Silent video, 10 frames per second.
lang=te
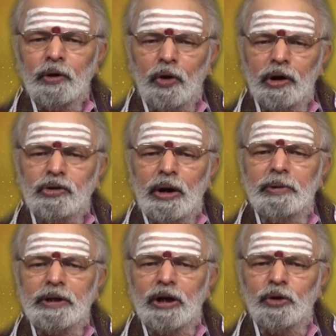దొంగ
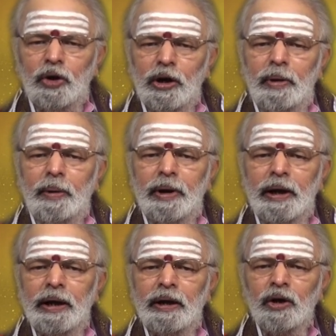స్వామీజీని దొంగ
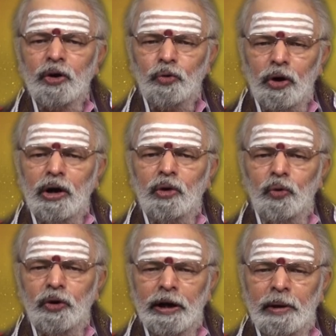బాబాలని దొంగ
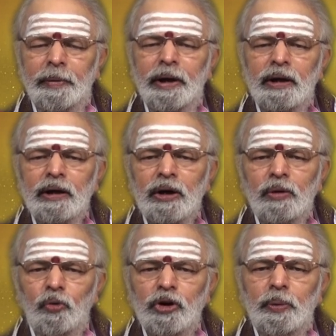గురువుల్ని నమ్మి
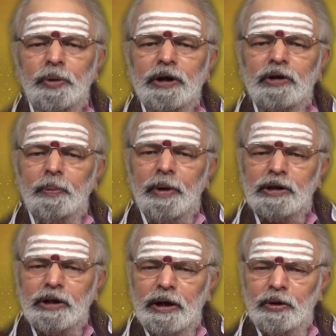మోసపోయేటువంటి
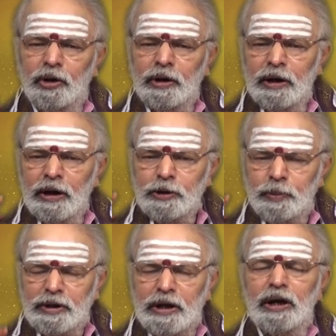పరిస్థితి
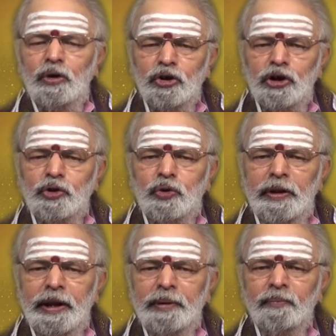స్పష్టంగా
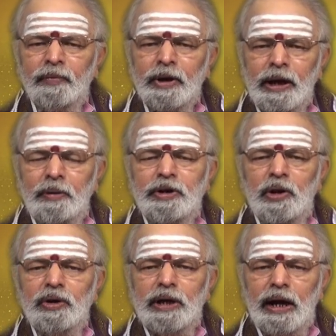గోచరిస్తోంది ఈ
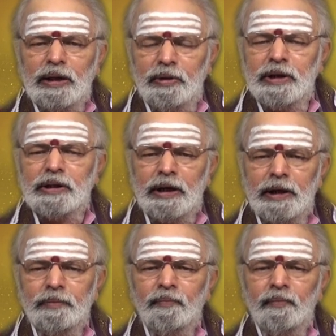విషయంలో జాగ్రత్త వహించండి
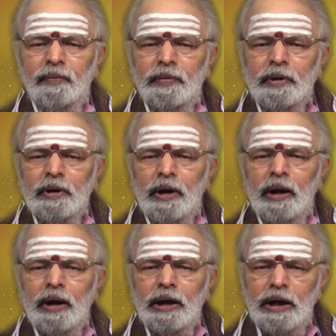
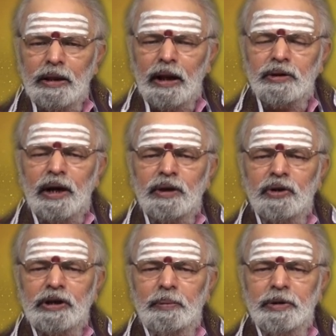ఈ ధనసు రాశిలో
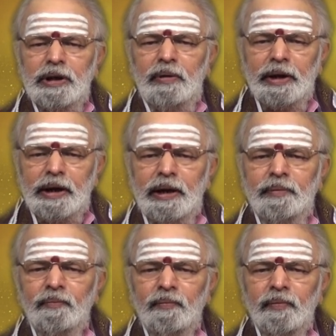జన్మించిన వారికి
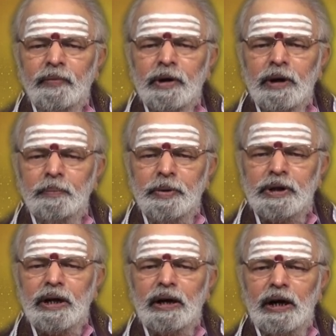
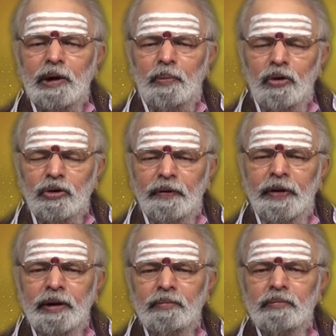బిస్కెట్ కలర్
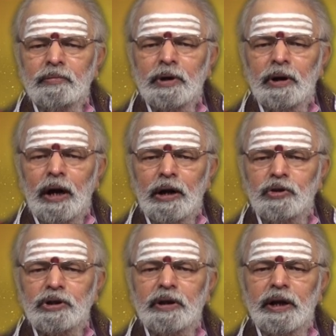బాగుంటుంది
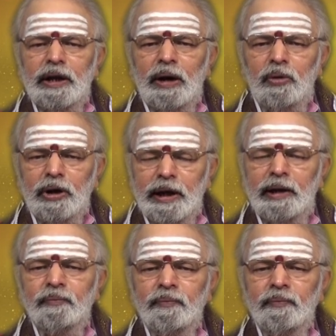అదృష్ట ఒకటి